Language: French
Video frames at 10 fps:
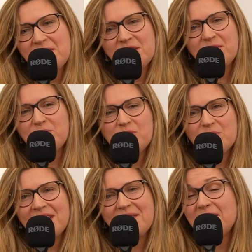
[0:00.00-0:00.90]
mais j'ai
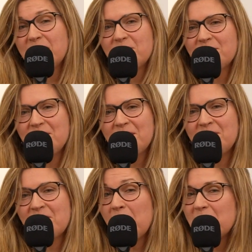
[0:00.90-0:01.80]
toujours rêvé de conduire
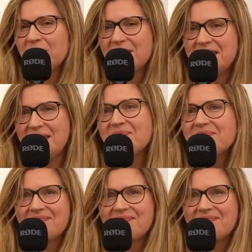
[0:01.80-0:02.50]
une Lamborghini.